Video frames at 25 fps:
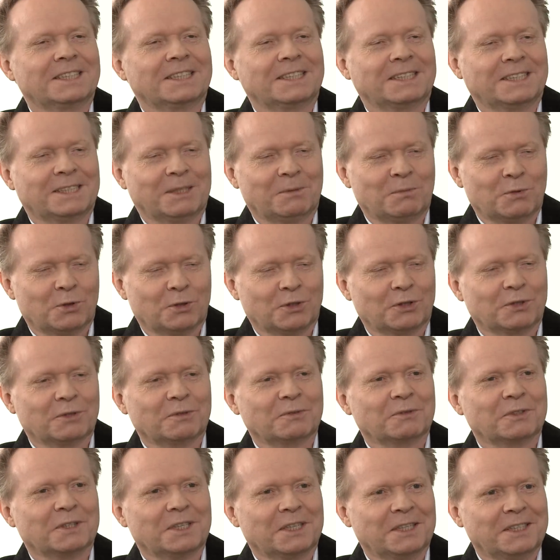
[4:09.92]

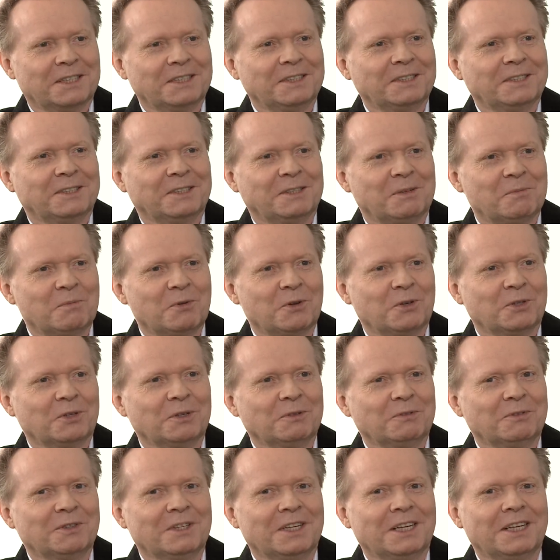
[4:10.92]
Siemionowna,
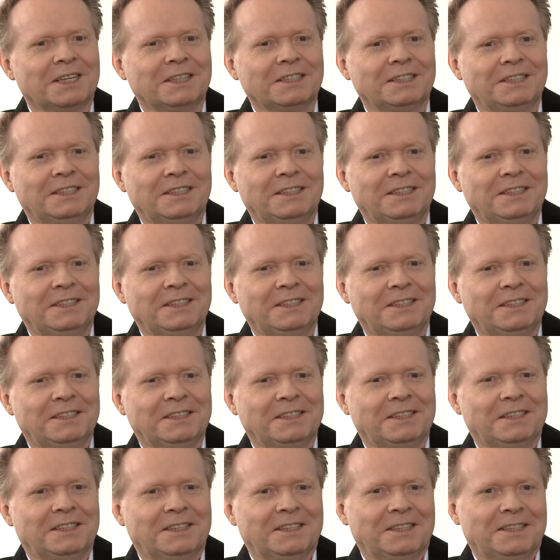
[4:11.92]
Siemionowna i,
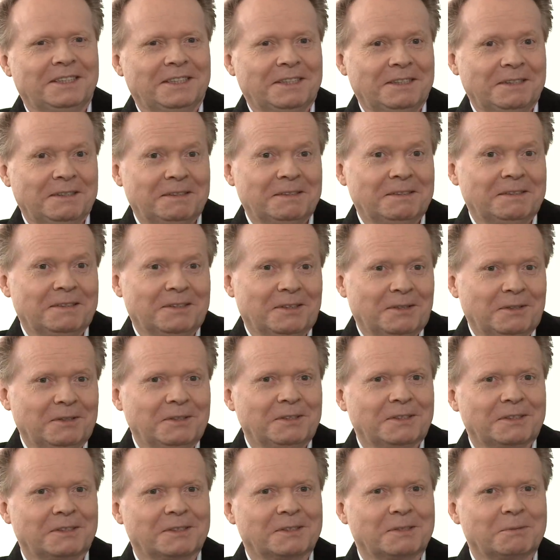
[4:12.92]
i, i, no i
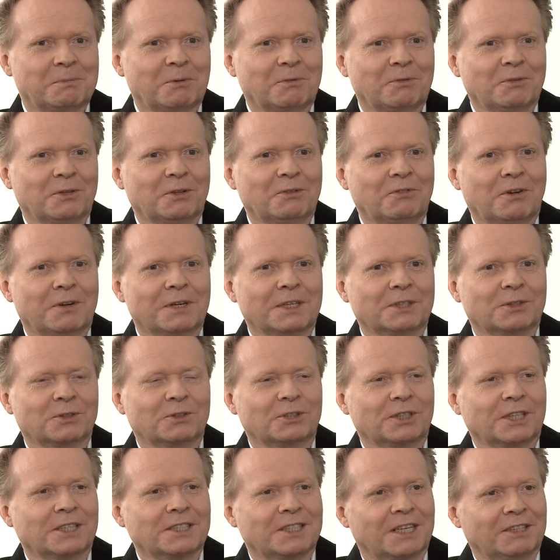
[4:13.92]
spowodowała to,
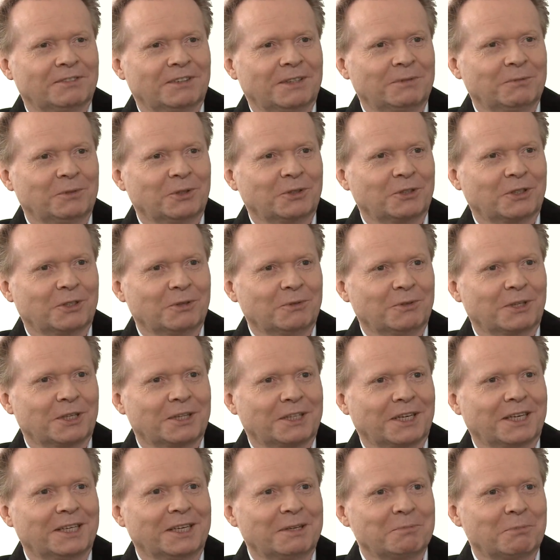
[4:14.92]
że jak zdawałem do szkoły
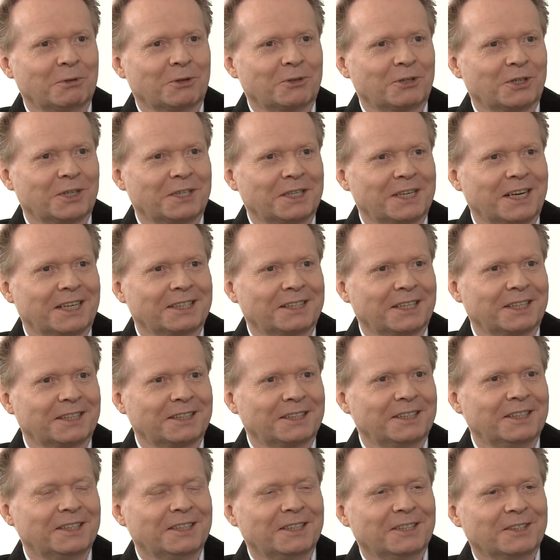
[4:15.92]
teatralnej po trzech latach,
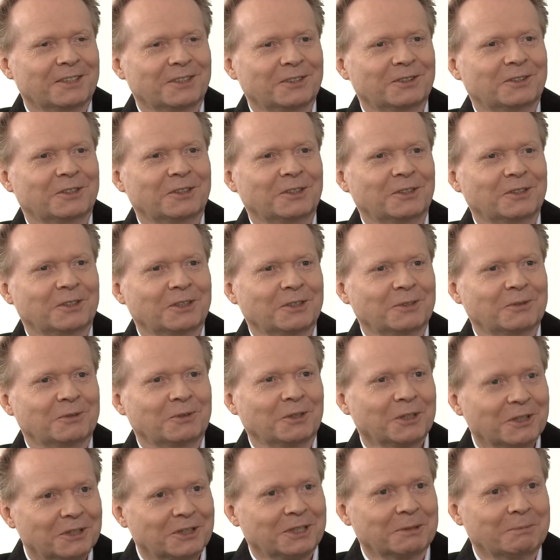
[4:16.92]
od tego czasu
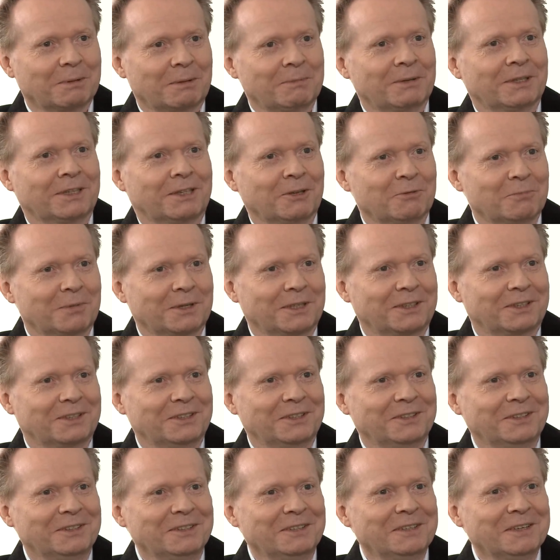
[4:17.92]
to jeszcze pamiętał
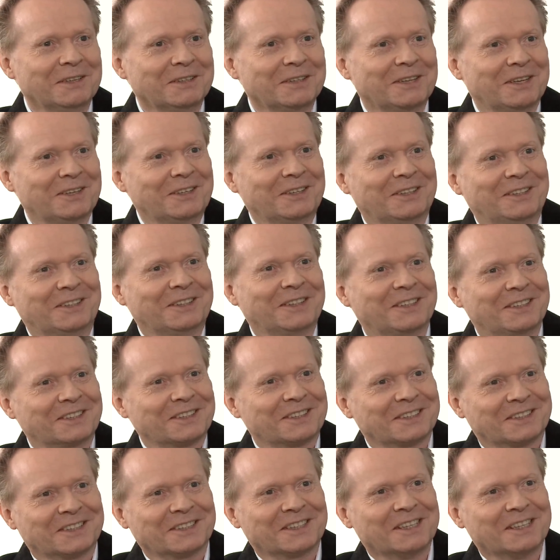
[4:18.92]
Bardini, także